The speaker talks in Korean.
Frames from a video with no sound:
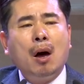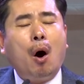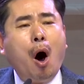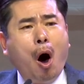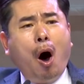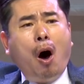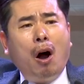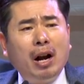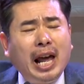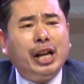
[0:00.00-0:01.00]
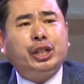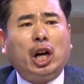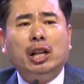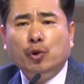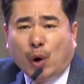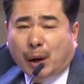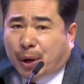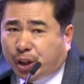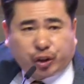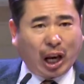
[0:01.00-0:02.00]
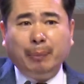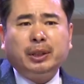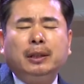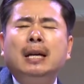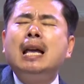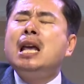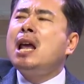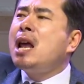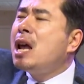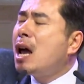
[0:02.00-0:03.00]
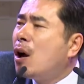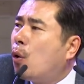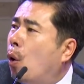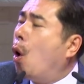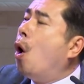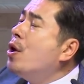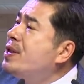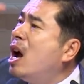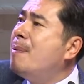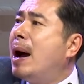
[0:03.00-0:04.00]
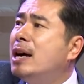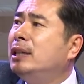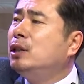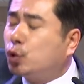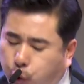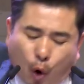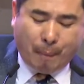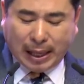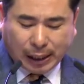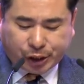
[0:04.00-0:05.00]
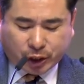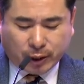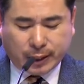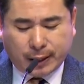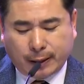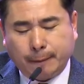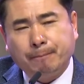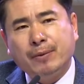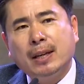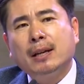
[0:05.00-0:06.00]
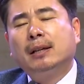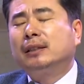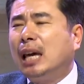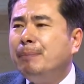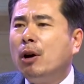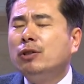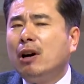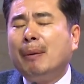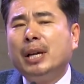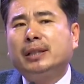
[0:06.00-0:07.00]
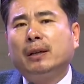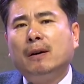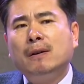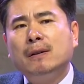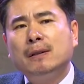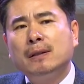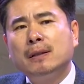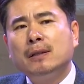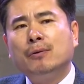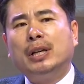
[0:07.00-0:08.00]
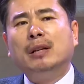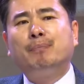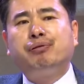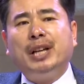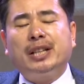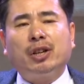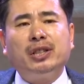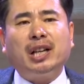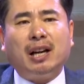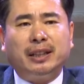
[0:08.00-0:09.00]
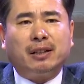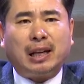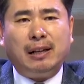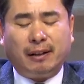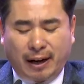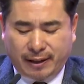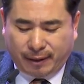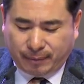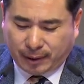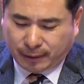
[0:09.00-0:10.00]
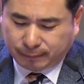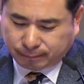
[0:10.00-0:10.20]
All nation will be saved. 온 열방은 구원받을지어다. 그렇게 명령하면서 우리는 불의 전차가 되어 달려가야 됩니다.